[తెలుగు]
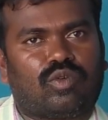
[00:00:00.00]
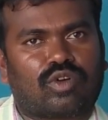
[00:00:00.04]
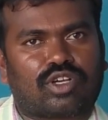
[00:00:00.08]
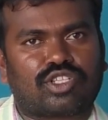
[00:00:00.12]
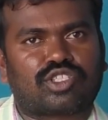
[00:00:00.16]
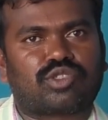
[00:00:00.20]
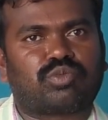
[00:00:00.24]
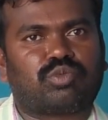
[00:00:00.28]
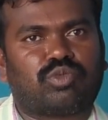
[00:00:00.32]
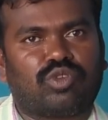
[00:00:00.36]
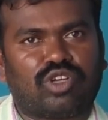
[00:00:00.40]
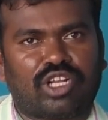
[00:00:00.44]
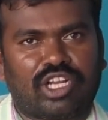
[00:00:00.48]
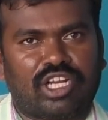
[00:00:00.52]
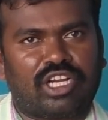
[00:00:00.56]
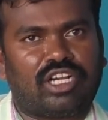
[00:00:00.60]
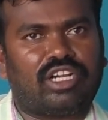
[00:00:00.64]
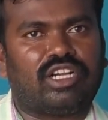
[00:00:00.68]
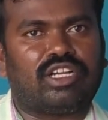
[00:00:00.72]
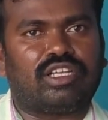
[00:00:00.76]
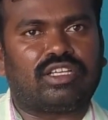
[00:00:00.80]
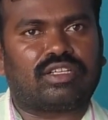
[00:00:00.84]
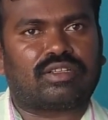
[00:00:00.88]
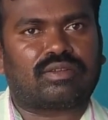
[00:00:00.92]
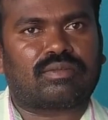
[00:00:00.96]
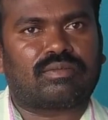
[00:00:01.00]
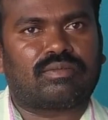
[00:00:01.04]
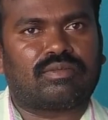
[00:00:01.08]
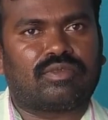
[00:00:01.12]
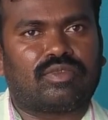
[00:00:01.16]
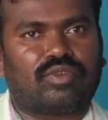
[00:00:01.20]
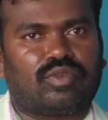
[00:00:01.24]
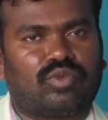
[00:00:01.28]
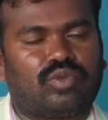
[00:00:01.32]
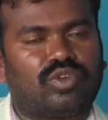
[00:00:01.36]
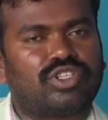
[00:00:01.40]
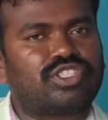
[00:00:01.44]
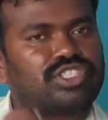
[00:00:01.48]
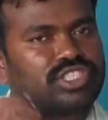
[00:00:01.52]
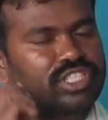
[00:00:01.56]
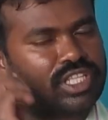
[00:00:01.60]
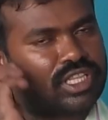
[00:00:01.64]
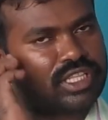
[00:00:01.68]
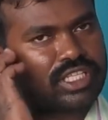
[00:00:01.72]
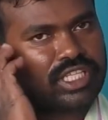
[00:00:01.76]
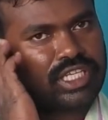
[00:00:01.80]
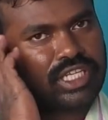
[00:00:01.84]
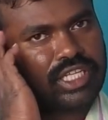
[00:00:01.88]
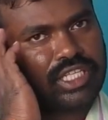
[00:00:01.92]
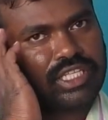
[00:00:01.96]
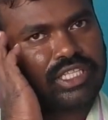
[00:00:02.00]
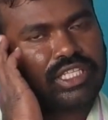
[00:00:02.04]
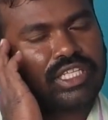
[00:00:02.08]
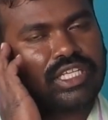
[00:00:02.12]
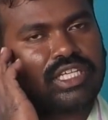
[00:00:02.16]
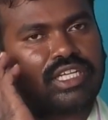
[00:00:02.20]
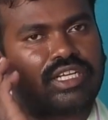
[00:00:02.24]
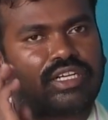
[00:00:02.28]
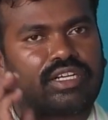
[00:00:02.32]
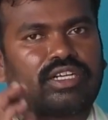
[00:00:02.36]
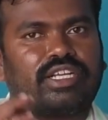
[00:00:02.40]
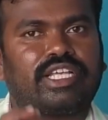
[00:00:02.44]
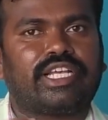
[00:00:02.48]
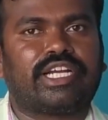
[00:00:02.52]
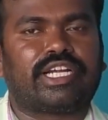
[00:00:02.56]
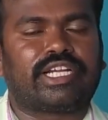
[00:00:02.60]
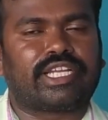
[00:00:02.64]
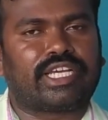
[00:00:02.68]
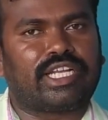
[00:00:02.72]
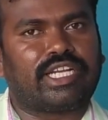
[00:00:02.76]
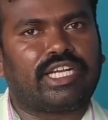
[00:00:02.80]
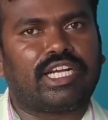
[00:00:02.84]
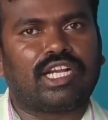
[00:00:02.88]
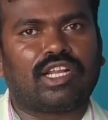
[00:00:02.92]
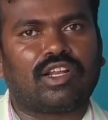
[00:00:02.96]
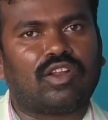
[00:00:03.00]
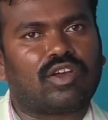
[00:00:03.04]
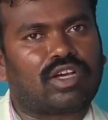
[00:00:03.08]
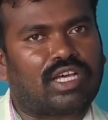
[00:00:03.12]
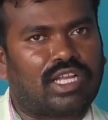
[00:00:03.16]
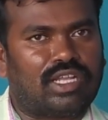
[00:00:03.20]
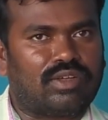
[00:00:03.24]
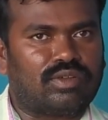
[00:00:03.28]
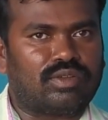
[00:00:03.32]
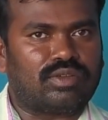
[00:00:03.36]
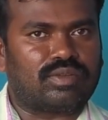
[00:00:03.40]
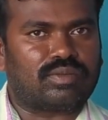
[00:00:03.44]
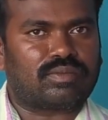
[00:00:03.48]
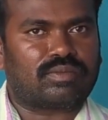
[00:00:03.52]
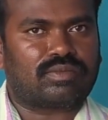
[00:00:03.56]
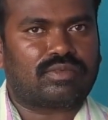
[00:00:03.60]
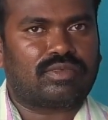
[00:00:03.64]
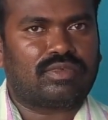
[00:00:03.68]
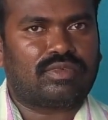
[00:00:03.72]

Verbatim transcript: ఒక స్పూన్ వేయండి ఒరిజినల్ తేనె అయితే డైరెక్ట్గా నీళ్ళలో కలవదు